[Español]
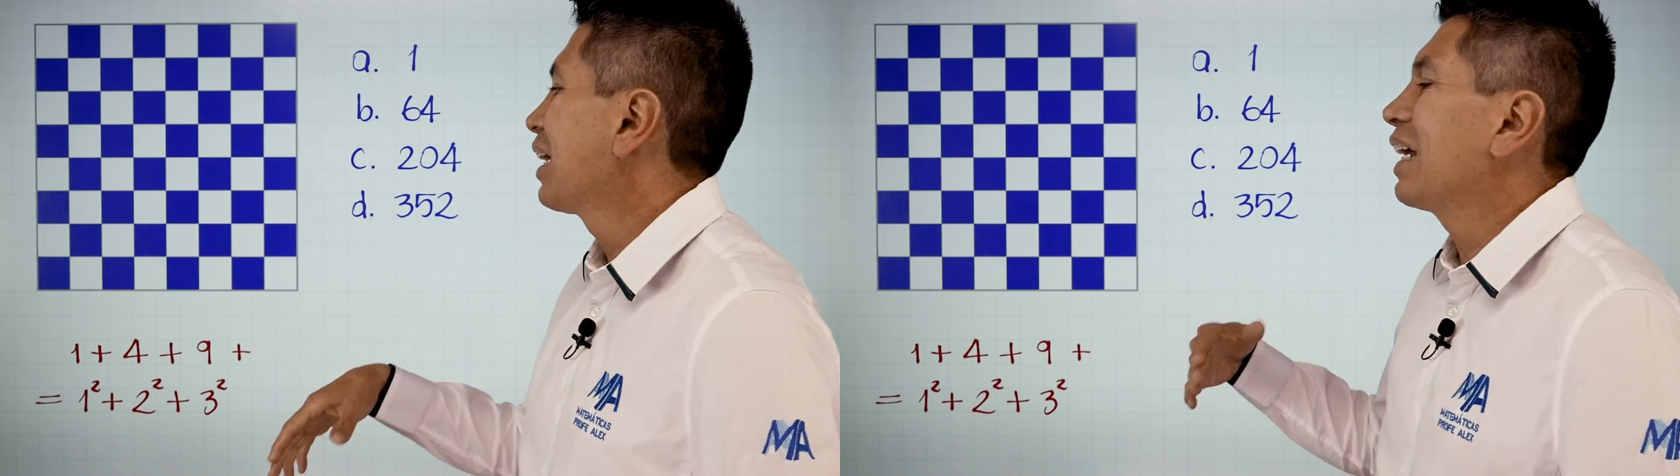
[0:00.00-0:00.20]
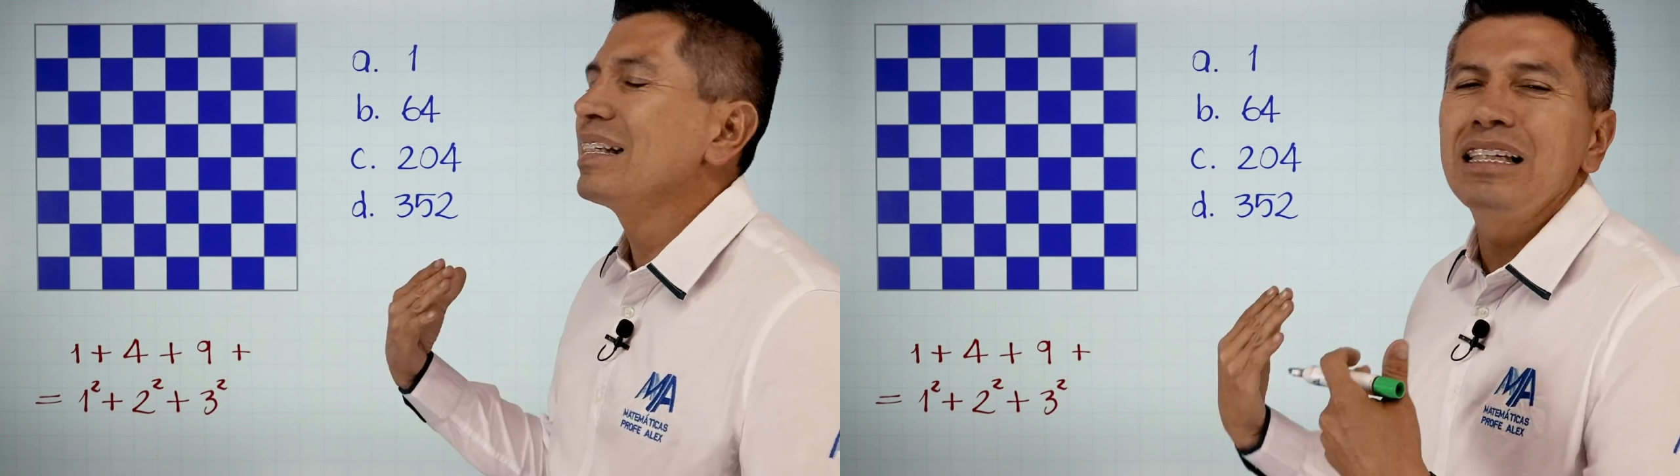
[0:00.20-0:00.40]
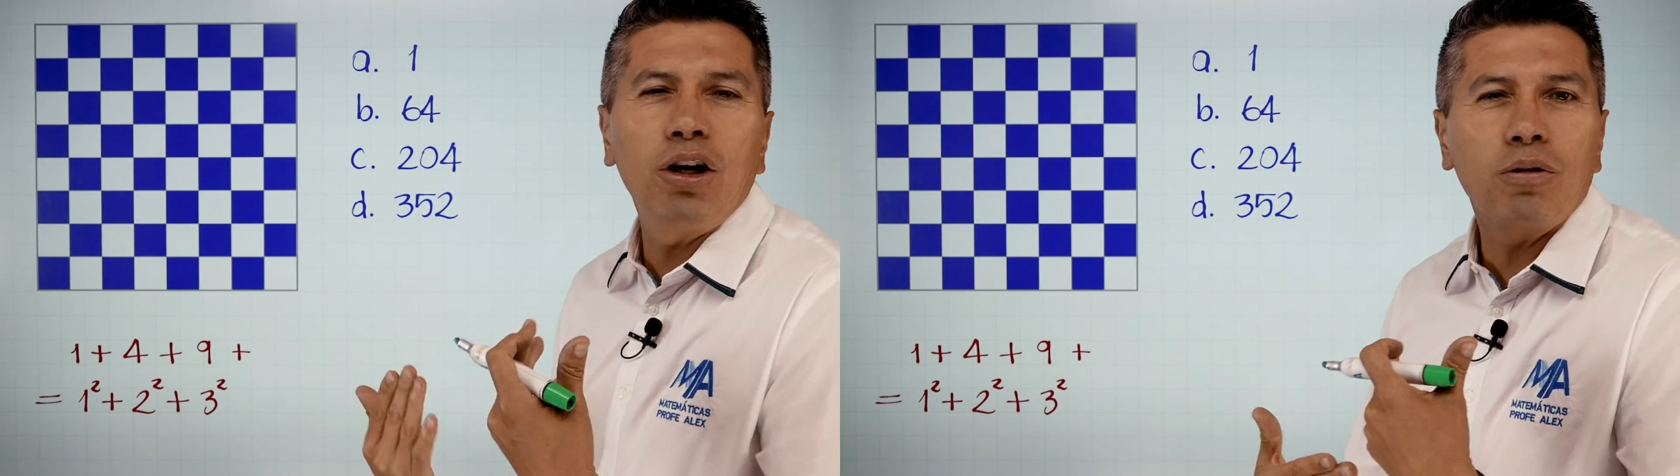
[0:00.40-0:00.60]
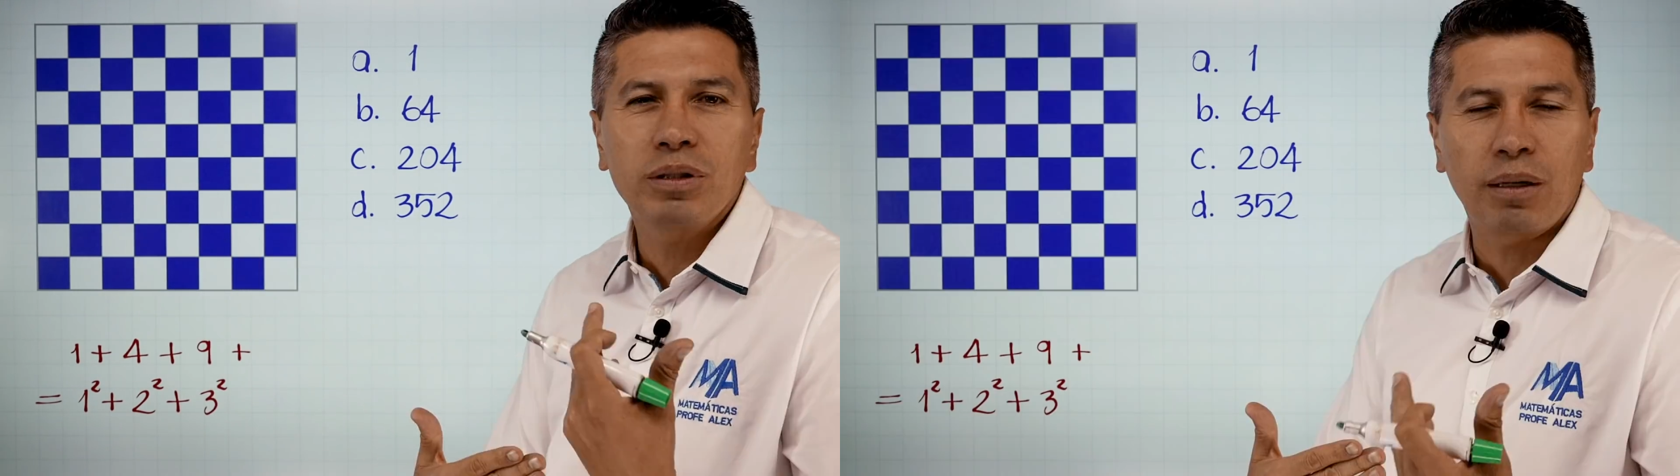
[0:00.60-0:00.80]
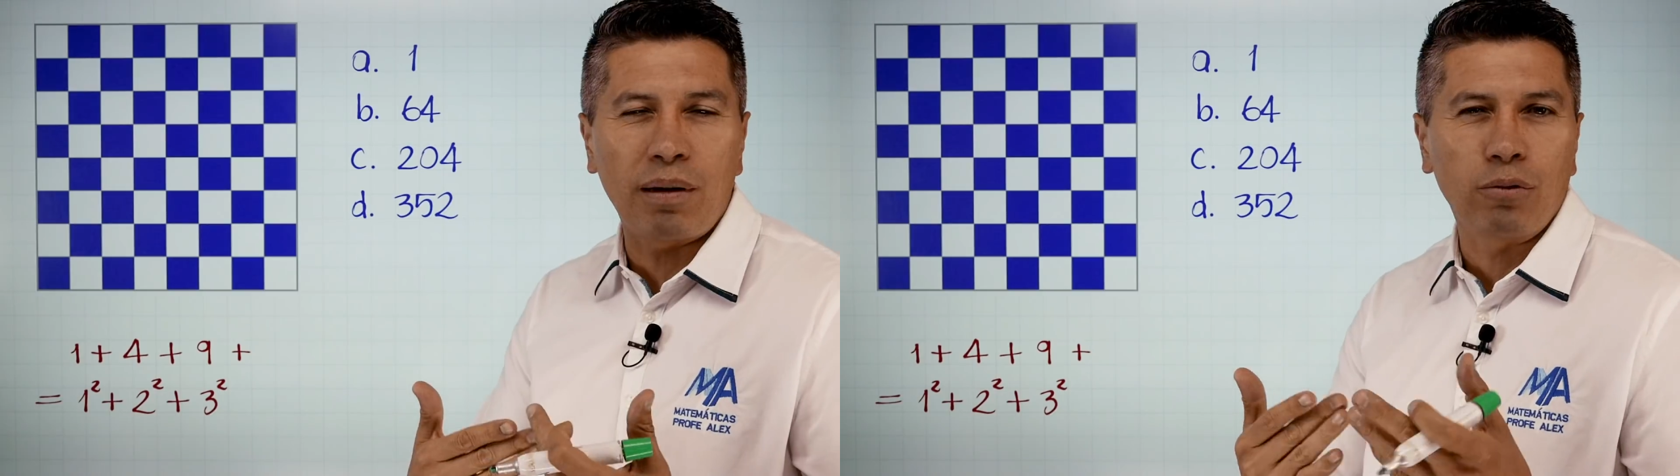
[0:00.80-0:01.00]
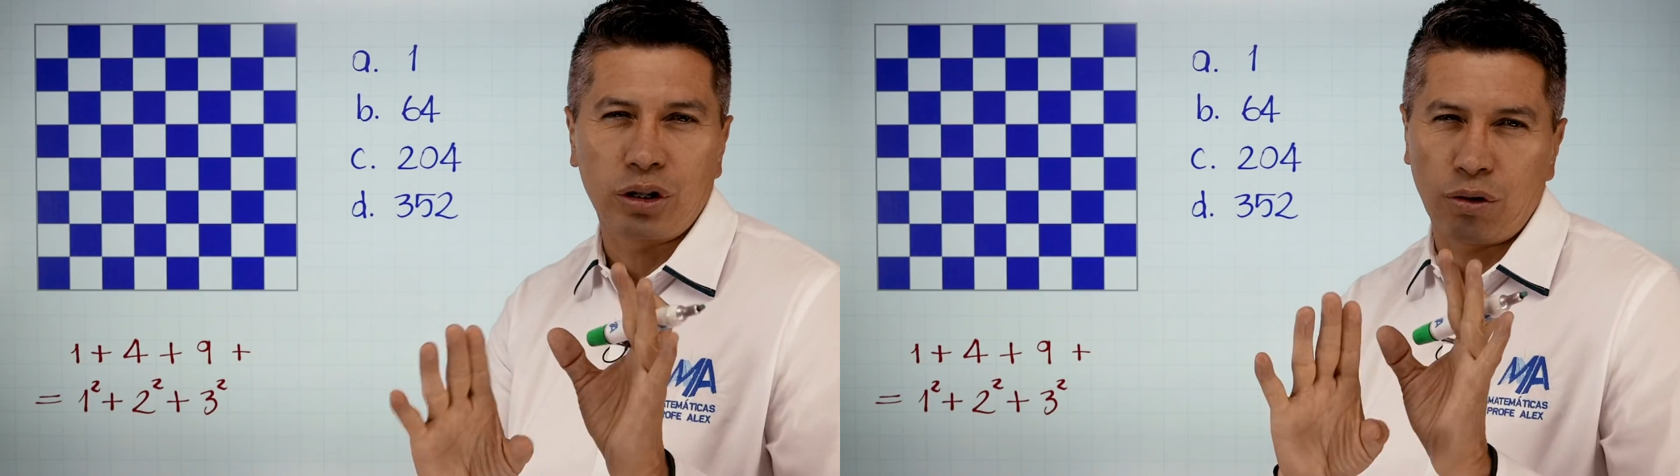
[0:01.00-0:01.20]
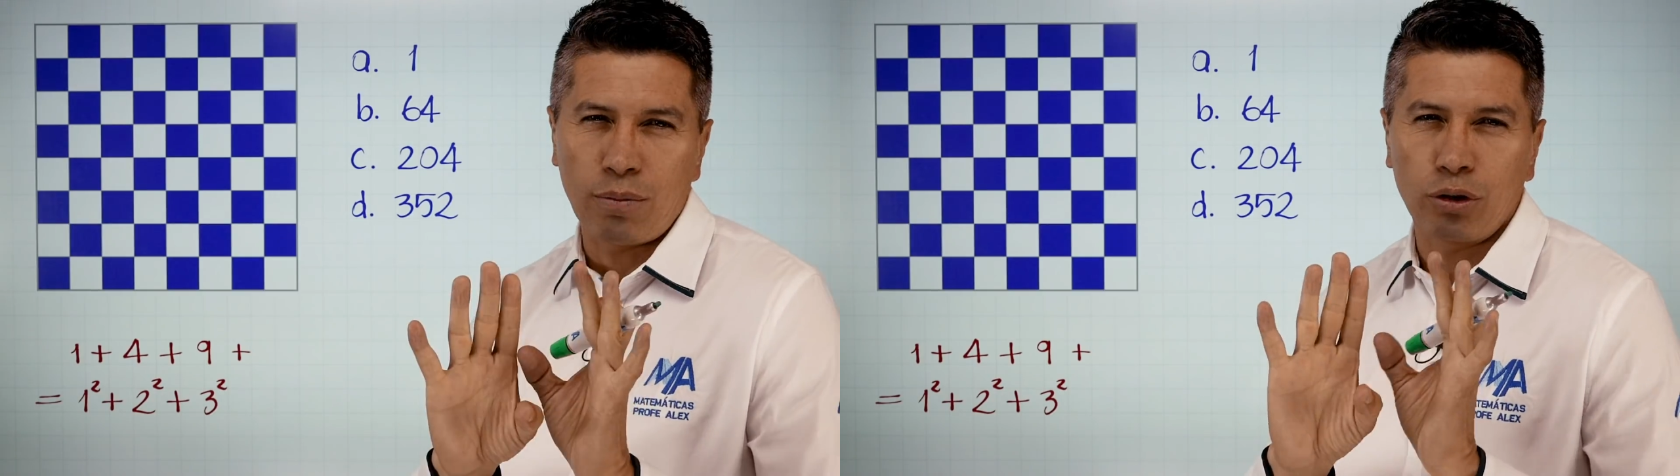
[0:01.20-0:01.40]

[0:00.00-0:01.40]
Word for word: que si lo observamos, te voy a